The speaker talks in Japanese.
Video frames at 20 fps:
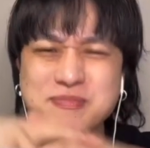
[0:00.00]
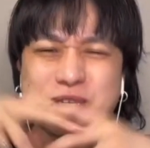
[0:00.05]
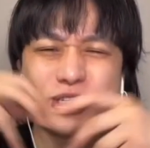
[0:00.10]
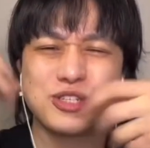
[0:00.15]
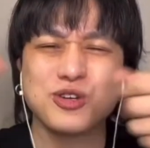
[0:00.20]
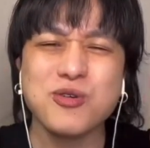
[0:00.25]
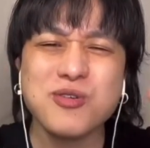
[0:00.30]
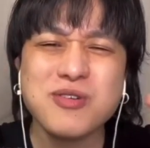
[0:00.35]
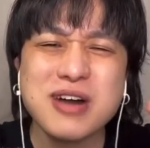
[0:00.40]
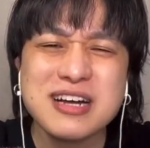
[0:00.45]

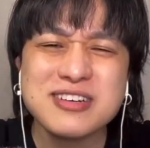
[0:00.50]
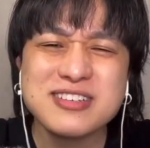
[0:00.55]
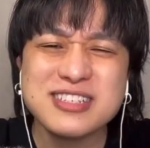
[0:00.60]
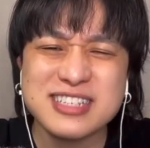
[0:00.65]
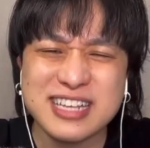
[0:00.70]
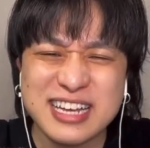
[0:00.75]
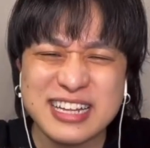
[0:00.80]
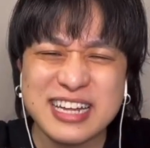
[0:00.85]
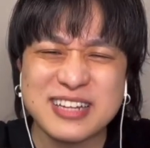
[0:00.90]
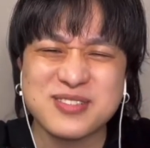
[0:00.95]
やっぱ小
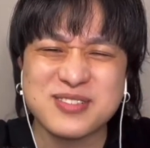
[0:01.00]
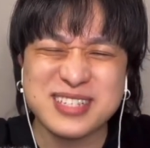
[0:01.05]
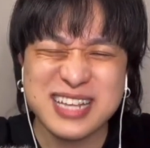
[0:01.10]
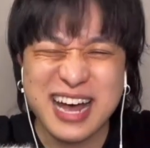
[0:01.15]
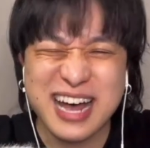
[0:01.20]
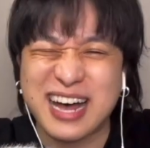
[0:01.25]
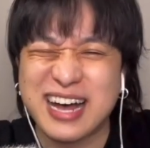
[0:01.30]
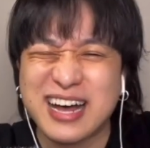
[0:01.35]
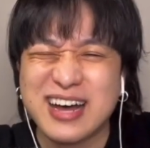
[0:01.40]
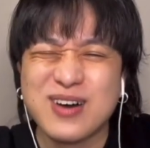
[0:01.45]
学生だ
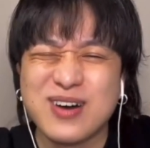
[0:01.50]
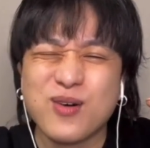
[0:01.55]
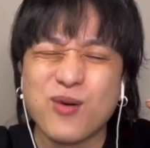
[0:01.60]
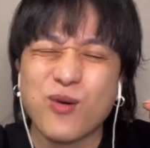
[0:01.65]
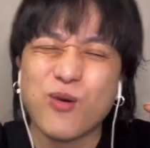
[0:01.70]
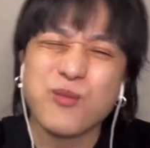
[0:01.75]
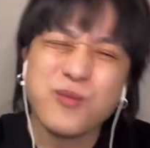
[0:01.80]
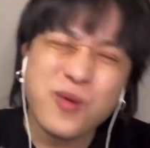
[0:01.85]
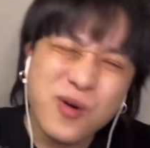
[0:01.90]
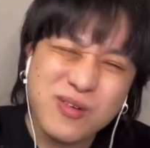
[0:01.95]
とさ、
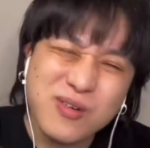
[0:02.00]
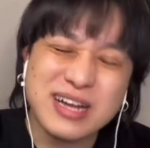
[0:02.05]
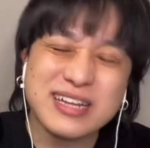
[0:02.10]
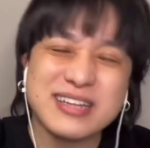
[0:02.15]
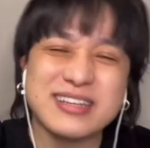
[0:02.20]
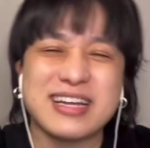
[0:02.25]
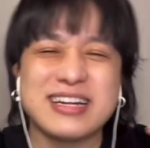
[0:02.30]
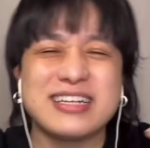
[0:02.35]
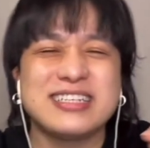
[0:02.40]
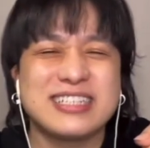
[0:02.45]
重
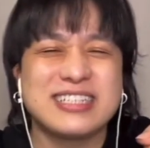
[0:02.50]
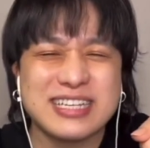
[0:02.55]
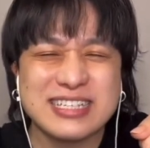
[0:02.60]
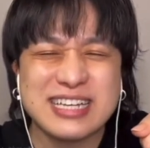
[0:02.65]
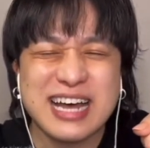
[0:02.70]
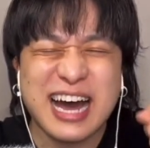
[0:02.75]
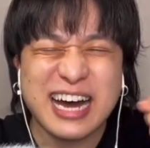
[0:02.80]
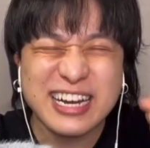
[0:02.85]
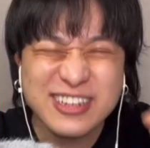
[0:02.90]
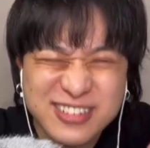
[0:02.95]
かったりし
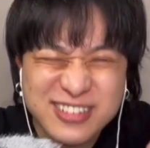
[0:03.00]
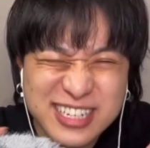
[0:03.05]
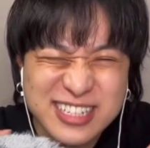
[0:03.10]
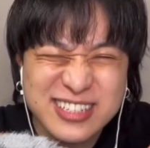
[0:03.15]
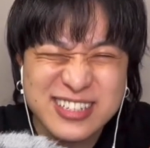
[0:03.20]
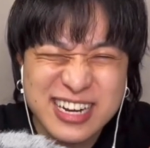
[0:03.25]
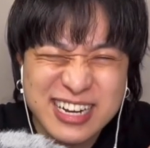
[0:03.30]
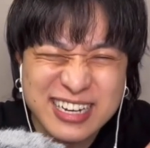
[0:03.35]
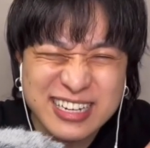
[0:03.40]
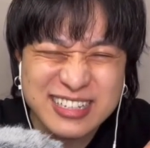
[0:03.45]
てさ、
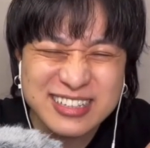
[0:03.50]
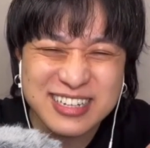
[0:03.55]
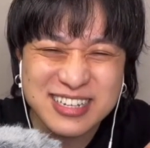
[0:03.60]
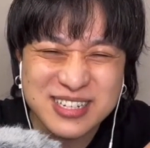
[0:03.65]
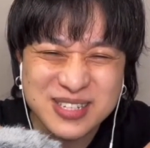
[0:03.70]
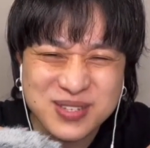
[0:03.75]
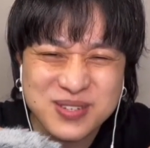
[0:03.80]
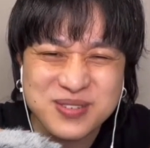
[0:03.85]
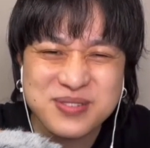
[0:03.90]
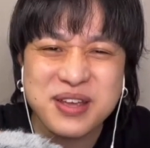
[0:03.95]
歩きづら
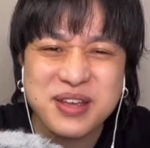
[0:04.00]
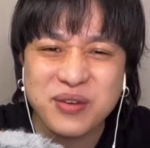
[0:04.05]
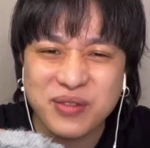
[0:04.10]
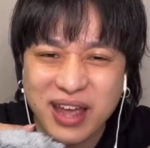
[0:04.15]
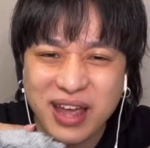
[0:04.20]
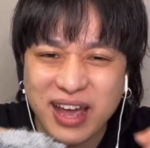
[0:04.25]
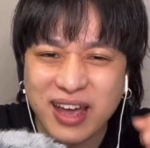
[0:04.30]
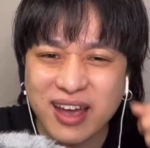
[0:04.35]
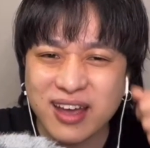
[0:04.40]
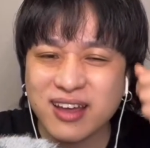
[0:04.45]
かったりするん
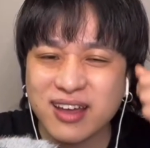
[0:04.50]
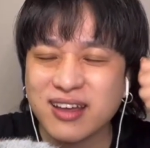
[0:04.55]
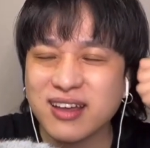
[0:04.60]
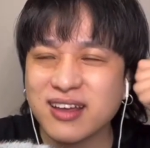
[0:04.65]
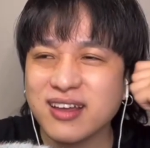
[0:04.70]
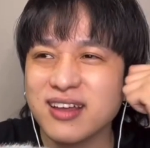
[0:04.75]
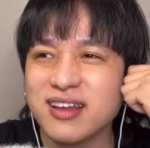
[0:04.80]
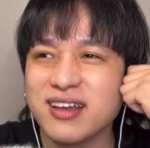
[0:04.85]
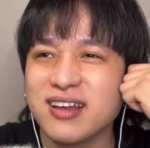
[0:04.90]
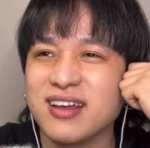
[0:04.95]
だよね。
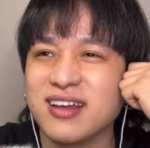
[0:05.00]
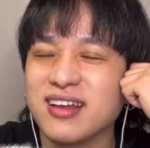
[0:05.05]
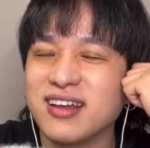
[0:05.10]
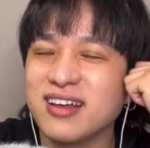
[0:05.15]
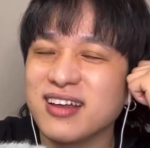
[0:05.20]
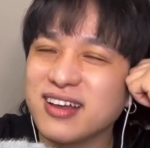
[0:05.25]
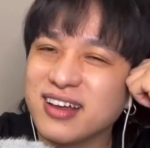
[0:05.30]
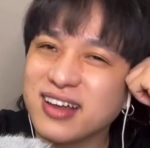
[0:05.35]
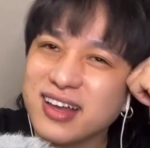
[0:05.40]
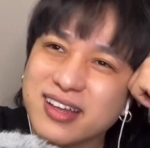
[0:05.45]

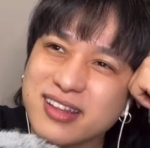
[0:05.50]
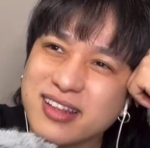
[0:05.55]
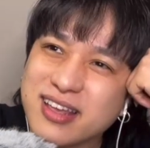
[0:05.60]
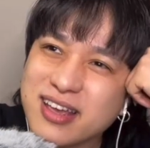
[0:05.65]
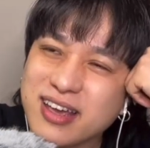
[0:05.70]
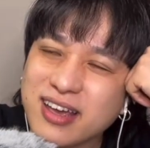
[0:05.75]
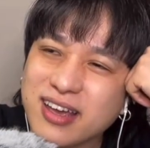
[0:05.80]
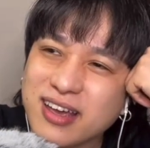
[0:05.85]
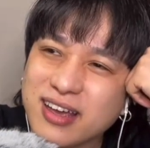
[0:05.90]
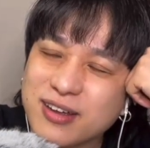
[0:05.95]

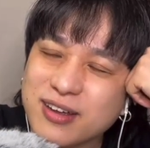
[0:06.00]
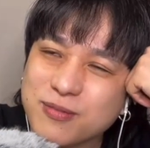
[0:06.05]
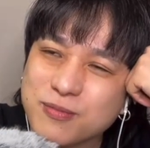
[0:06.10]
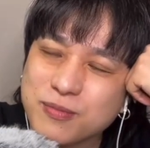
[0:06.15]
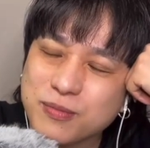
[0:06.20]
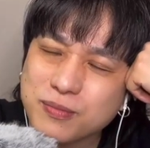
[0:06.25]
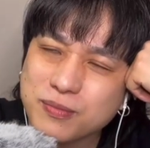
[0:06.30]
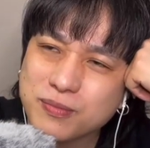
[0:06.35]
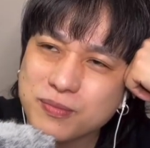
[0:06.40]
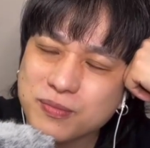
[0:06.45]

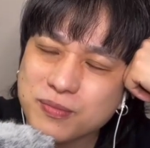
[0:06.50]
で、